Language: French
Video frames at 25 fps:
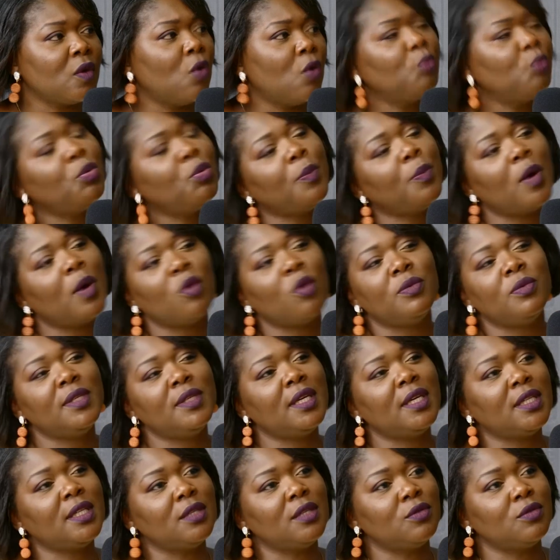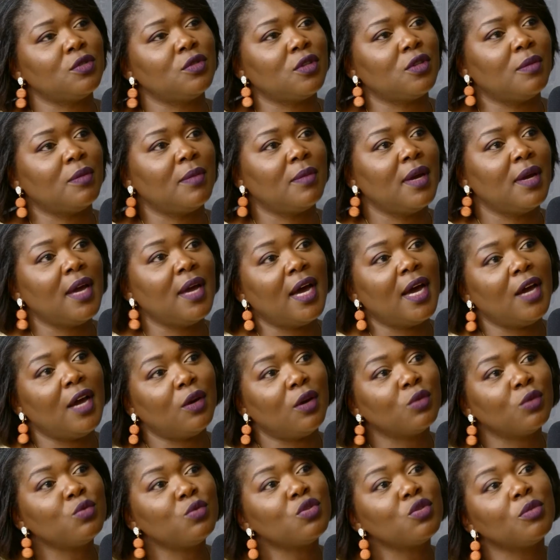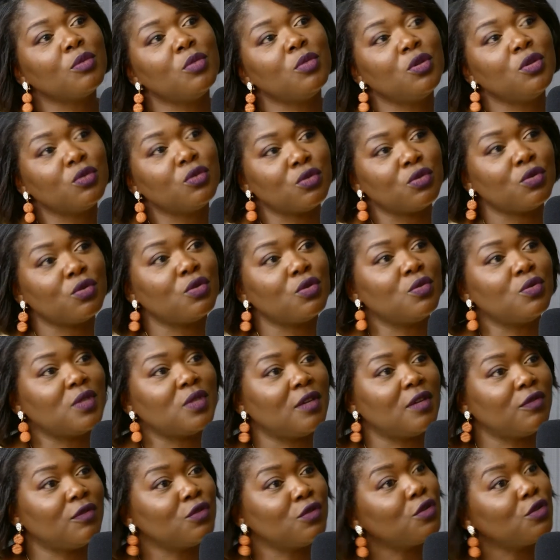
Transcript: On ne peut pas oublier qui nous sommes. Alors nous emmenons ce que nous avons,